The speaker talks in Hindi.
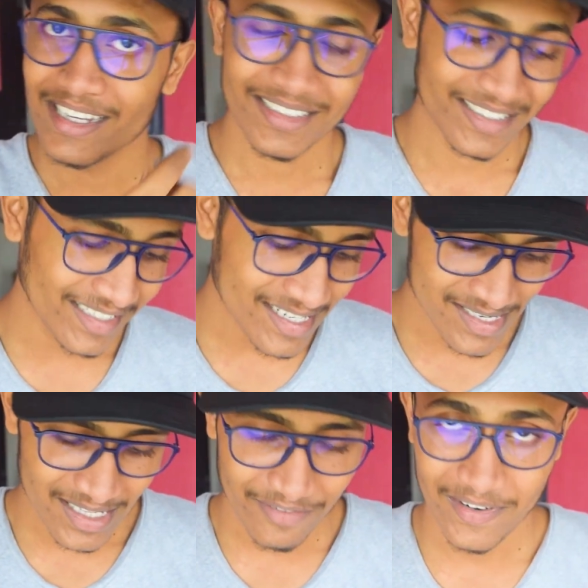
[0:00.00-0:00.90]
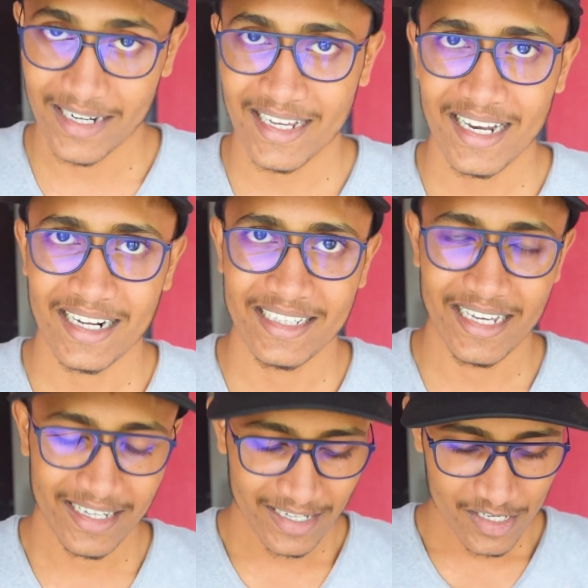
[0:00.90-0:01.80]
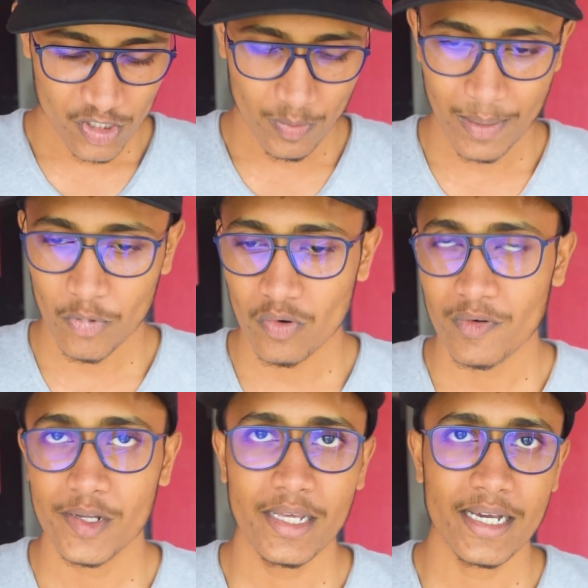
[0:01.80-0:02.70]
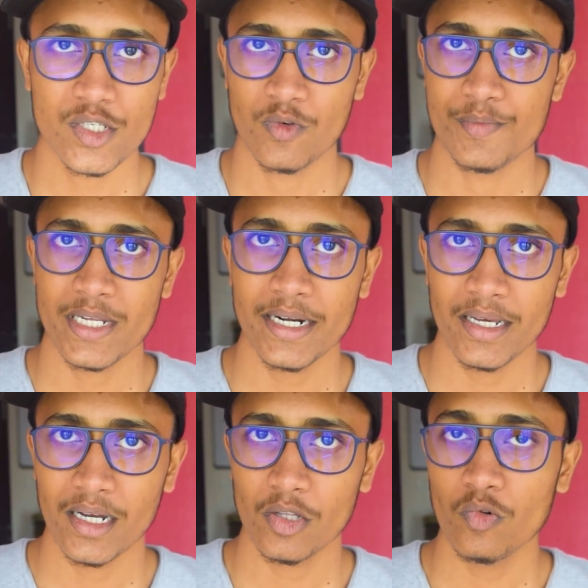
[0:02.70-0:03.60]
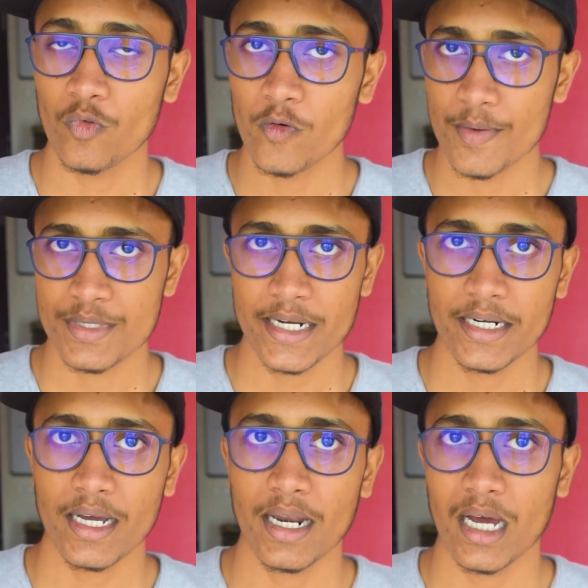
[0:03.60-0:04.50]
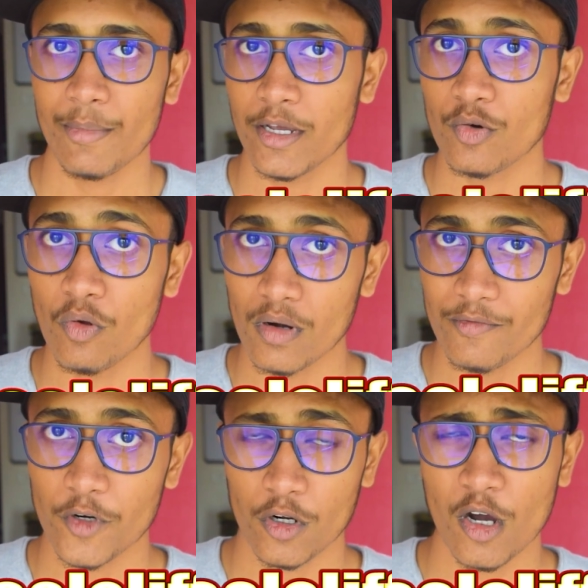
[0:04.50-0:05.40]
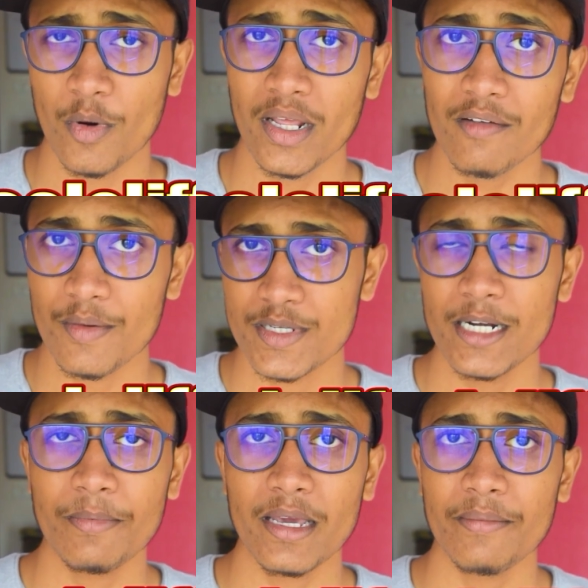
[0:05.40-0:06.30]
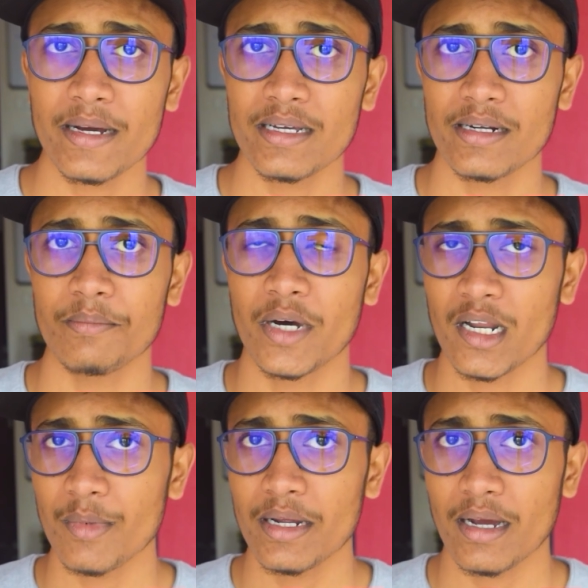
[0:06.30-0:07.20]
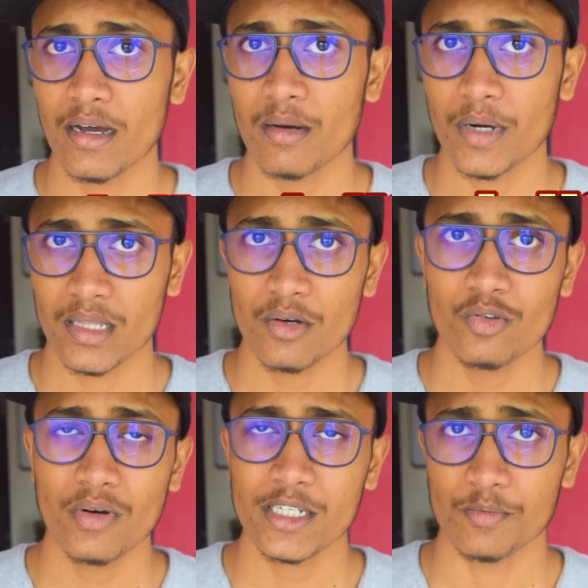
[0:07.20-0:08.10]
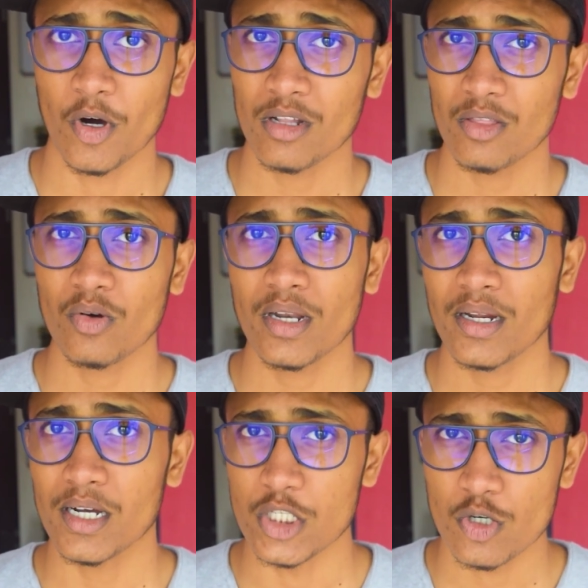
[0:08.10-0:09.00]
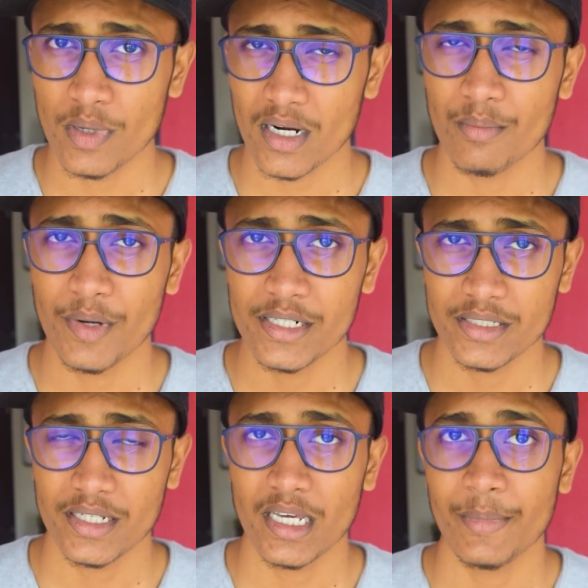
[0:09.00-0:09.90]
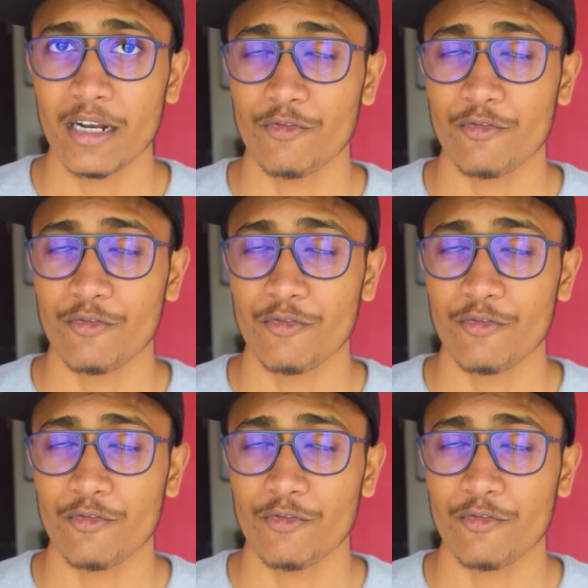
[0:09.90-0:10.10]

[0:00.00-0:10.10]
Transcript: सीधा सीधा फटका लगता है सो मैं आपको क्विकली का इस वेबसाइट दिखा दो वो वेबसाइट का नाम है कुलक्लिप डॉट कॉम और ये वेबसाइट के बारे में अगर बताऊँ तो गाइज बहुत लोगों ने कंज्यूमर कंप्लेंट्स की है मैंने